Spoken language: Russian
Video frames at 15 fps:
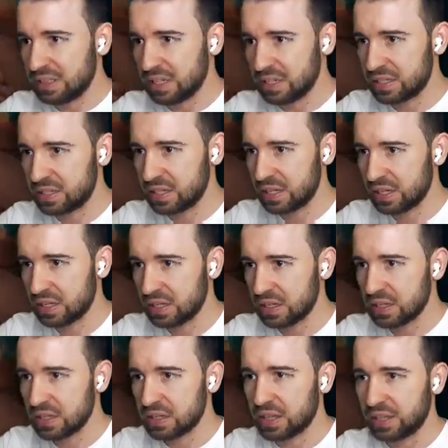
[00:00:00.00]
Есть.
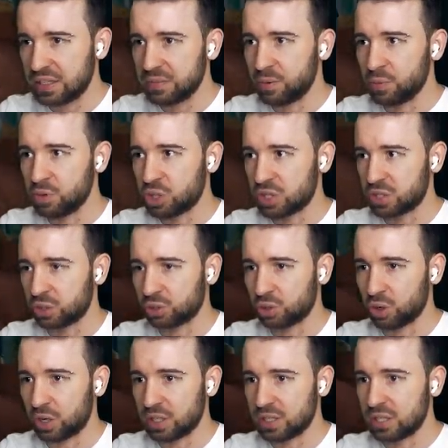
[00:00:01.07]
Ладно, не будем еще все
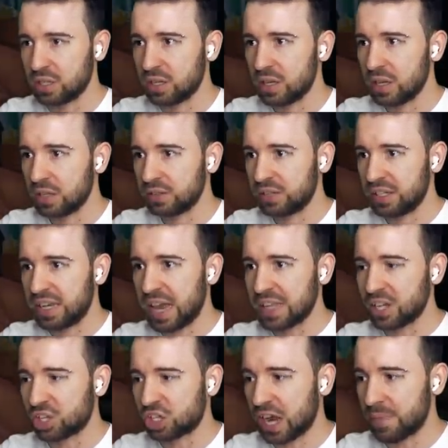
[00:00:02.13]
трогать. Ты
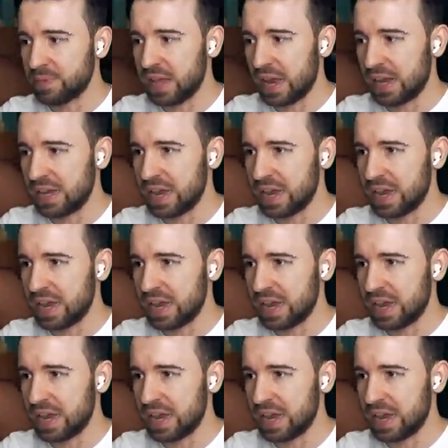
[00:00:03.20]
едешь ко мне или